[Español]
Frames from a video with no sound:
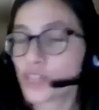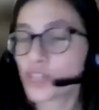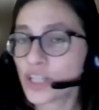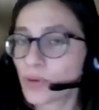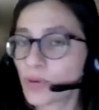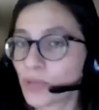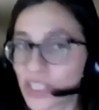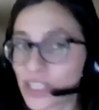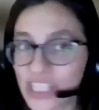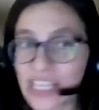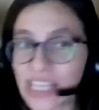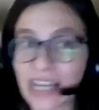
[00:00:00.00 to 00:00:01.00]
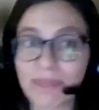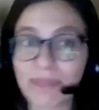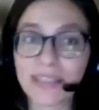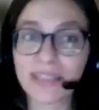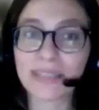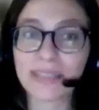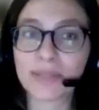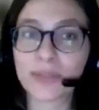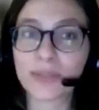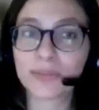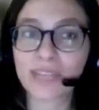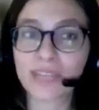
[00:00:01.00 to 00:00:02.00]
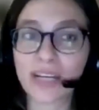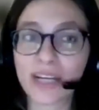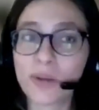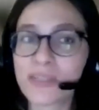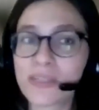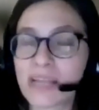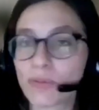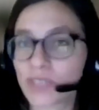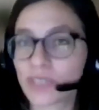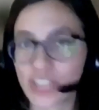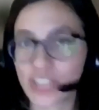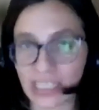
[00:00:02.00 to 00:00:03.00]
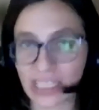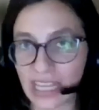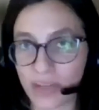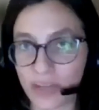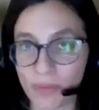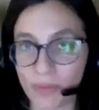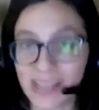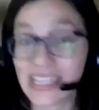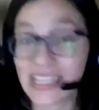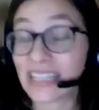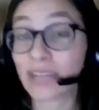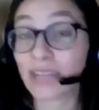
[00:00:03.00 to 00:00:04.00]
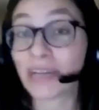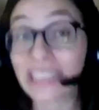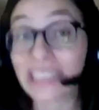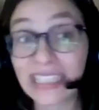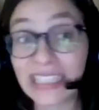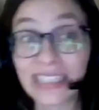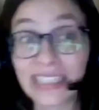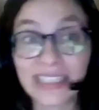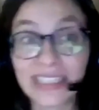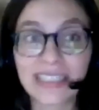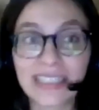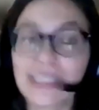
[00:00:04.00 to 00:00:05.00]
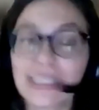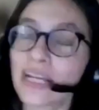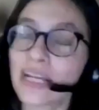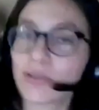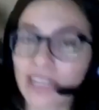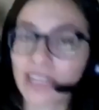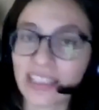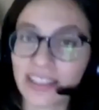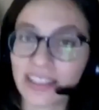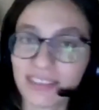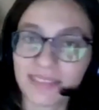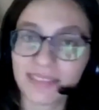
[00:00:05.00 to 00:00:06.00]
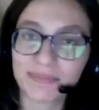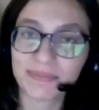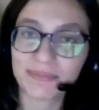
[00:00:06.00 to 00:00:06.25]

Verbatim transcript: Un chico o una chica, y te pregunta, ¿cómo es el monte chaqueño? ¿Has estado ahí? ¿Qué le contarías?